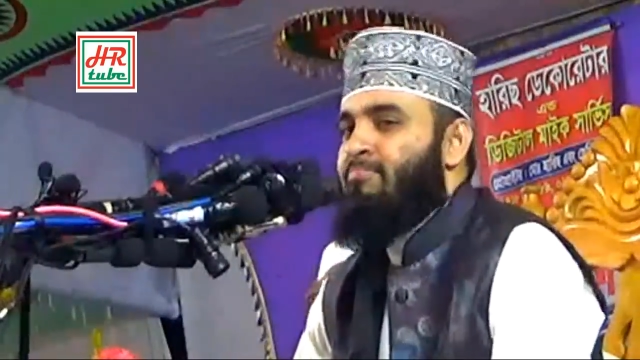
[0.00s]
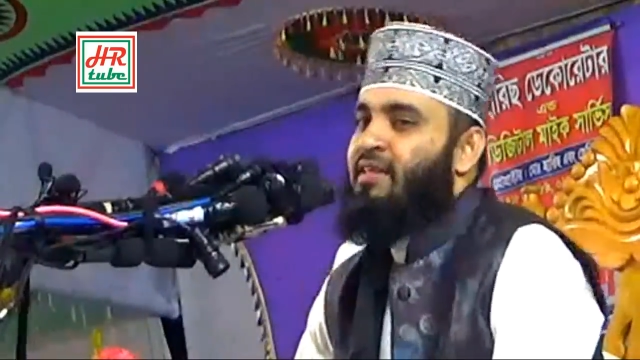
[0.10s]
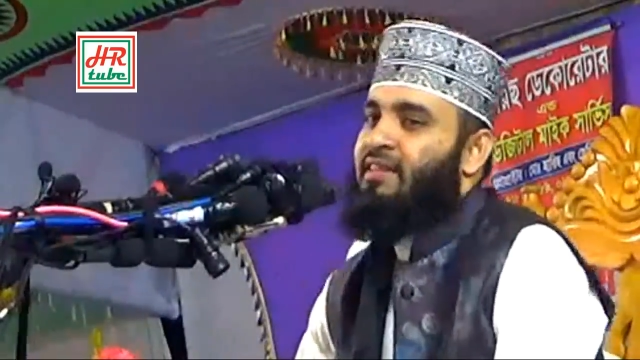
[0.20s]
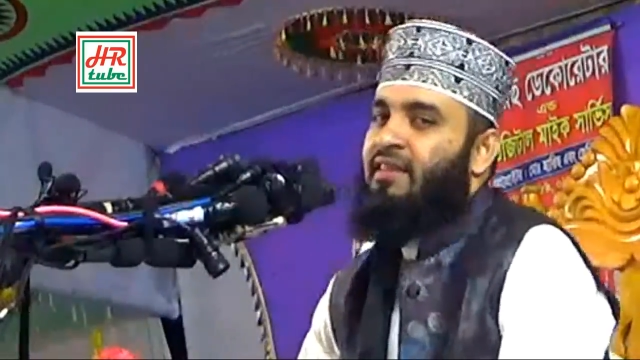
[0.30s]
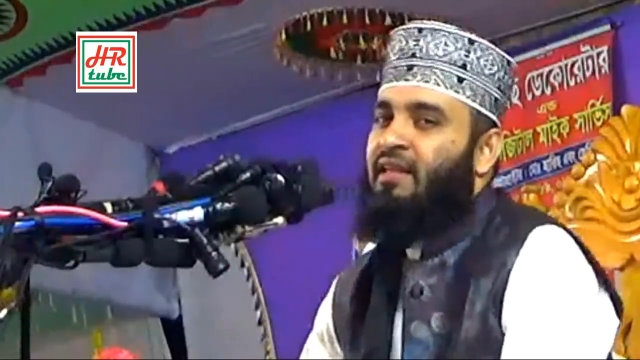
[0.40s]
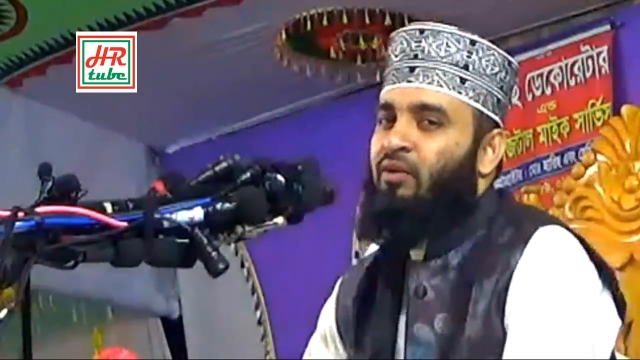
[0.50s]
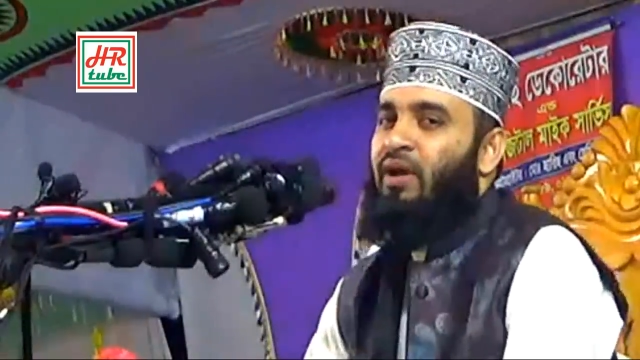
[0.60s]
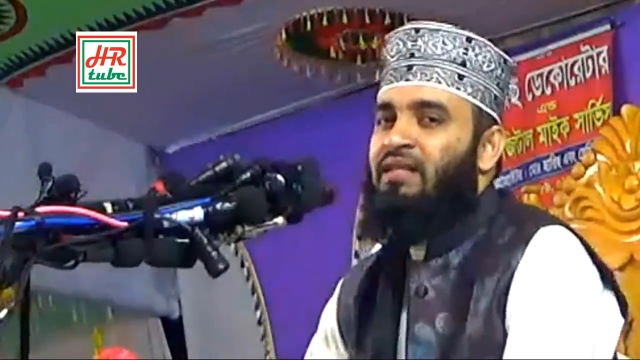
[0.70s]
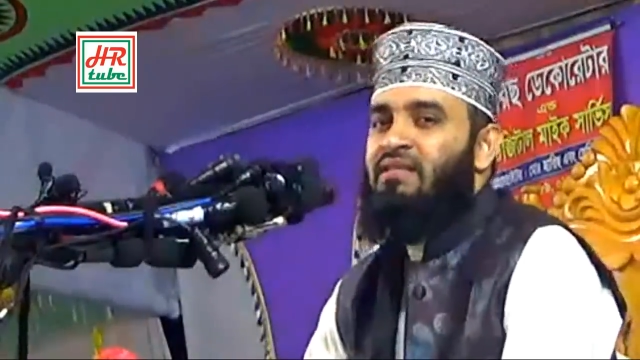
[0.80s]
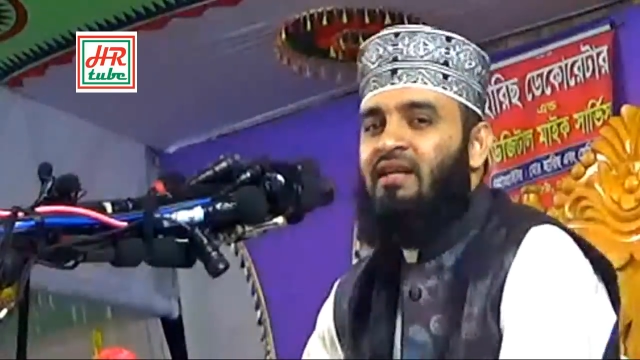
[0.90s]
তিন দিন
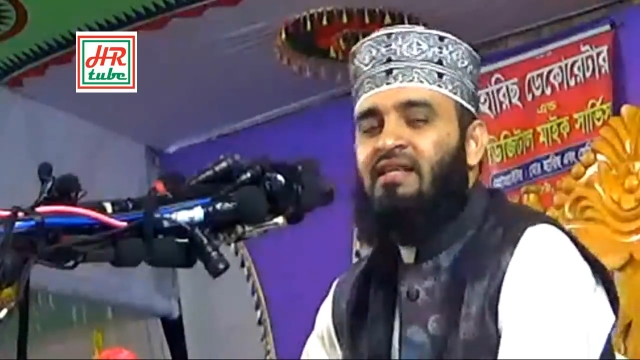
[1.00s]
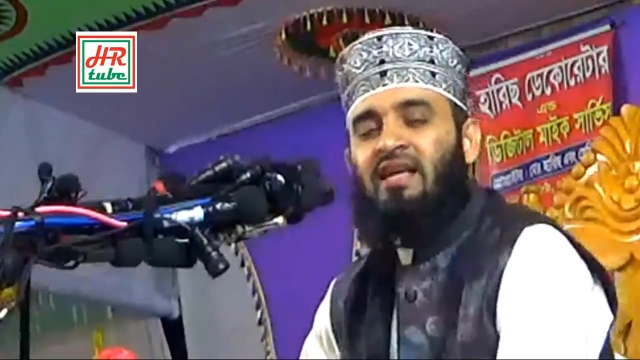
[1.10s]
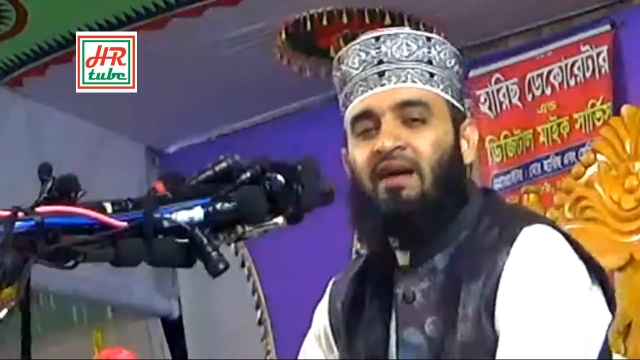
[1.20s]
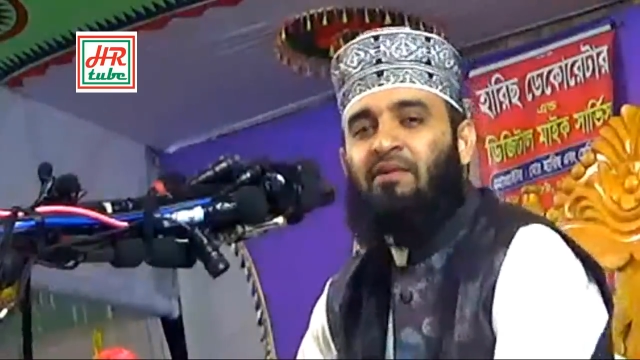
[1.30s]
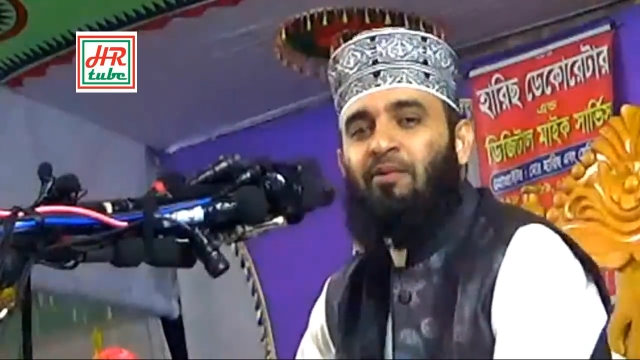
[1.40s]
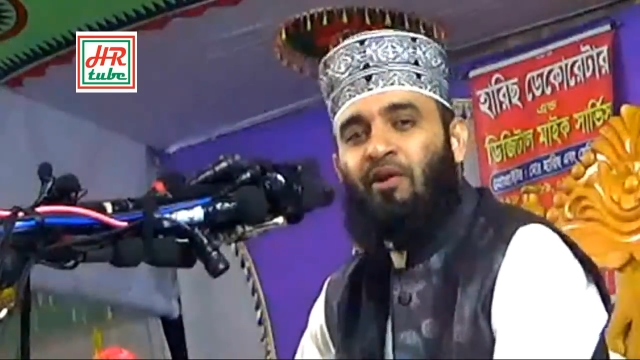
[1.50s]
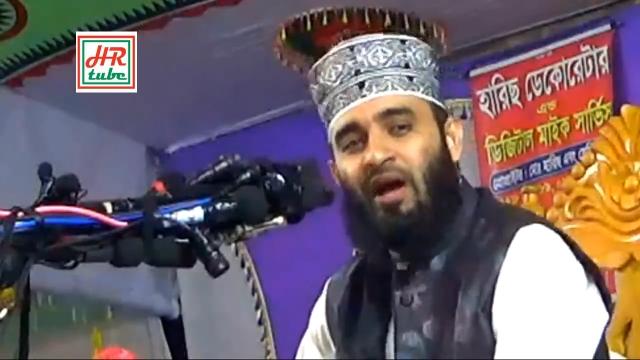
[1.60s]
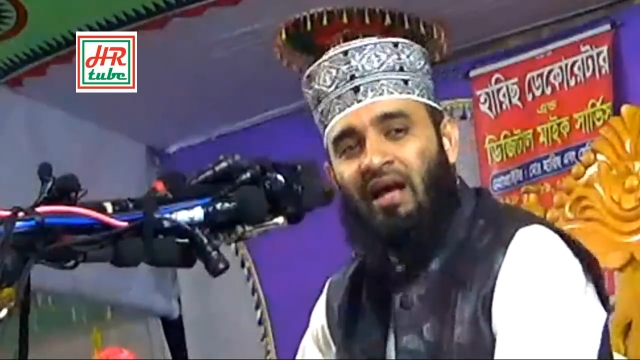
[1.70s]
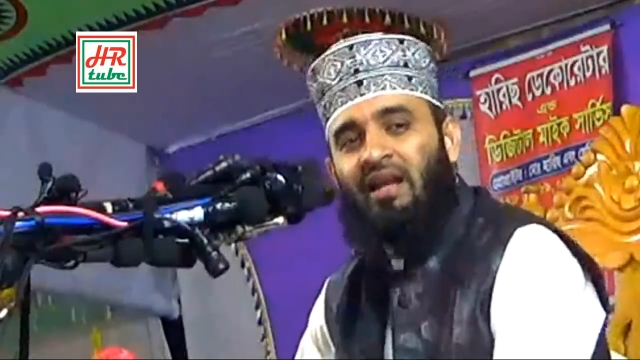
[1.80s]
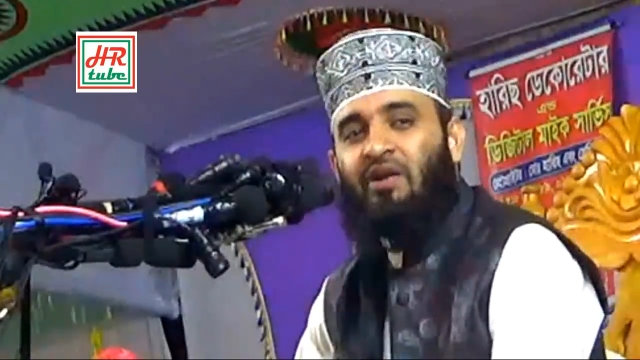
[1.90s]
ওই আনসারি সাহাবি বলল
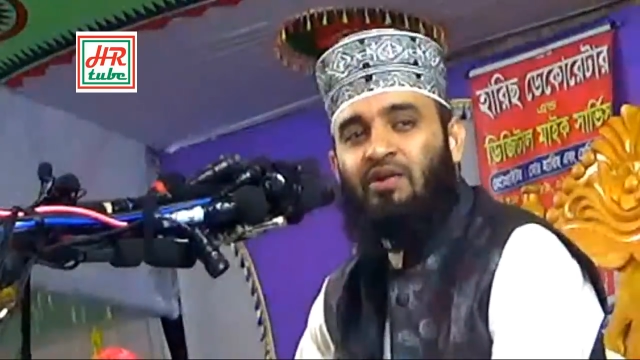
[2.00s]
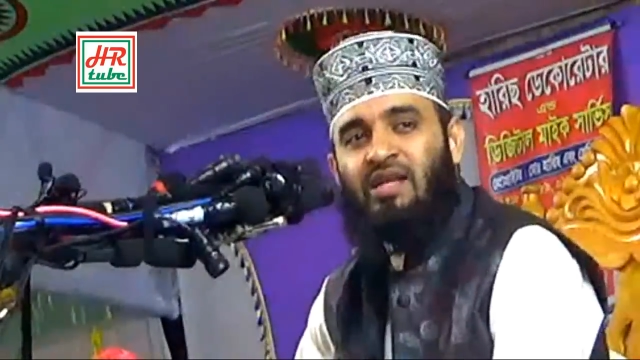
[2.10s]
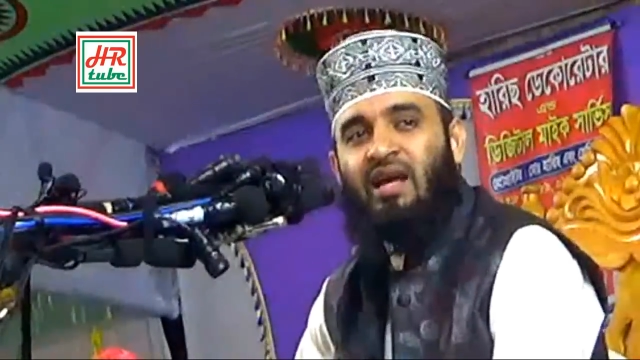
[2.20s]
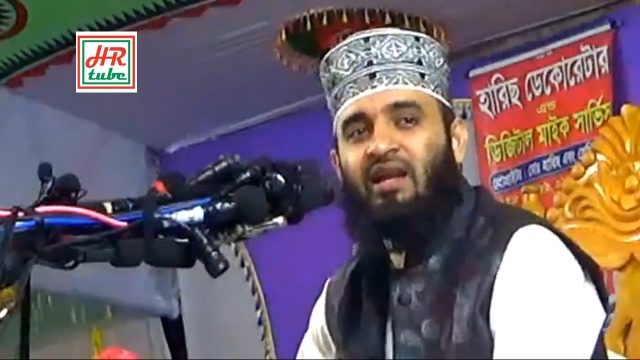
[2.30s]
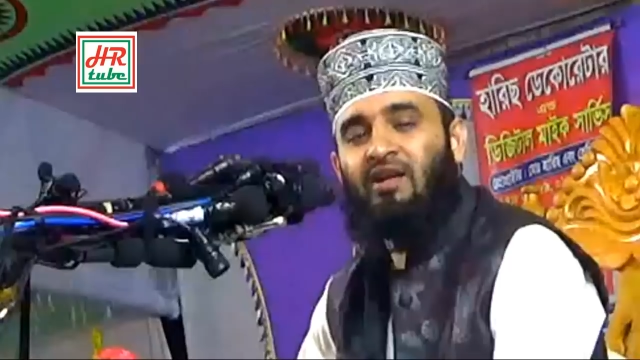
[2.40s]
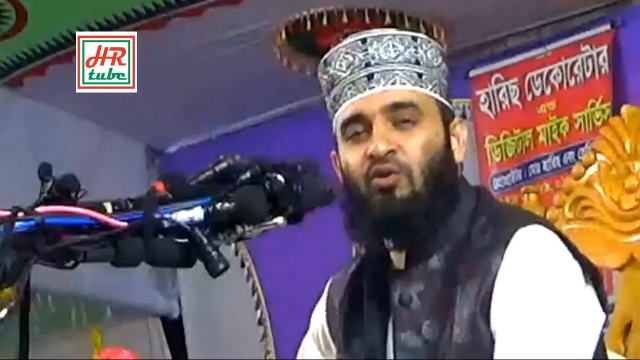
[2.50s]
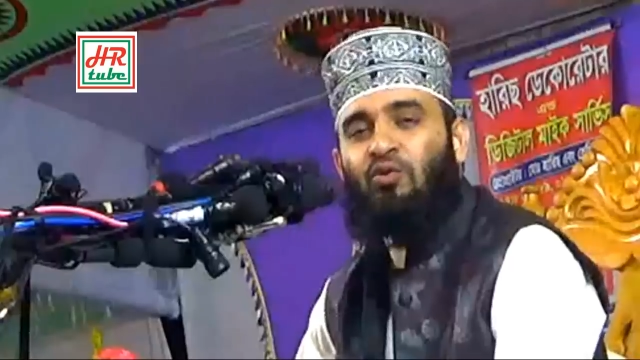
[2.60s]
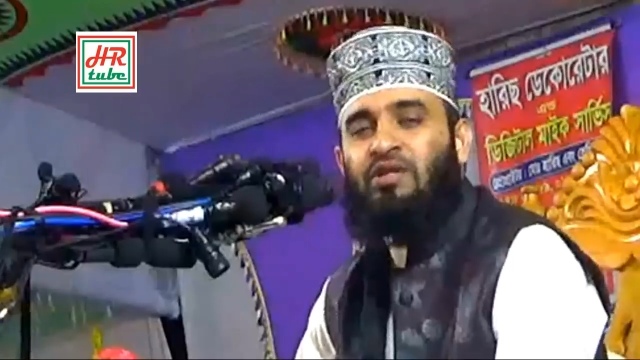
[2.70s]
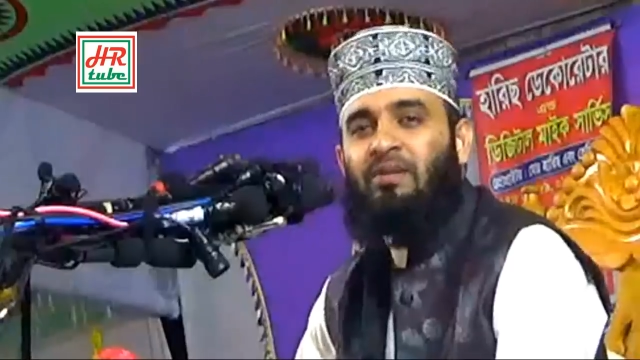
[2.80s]
আহলান ও সাহলান খুশ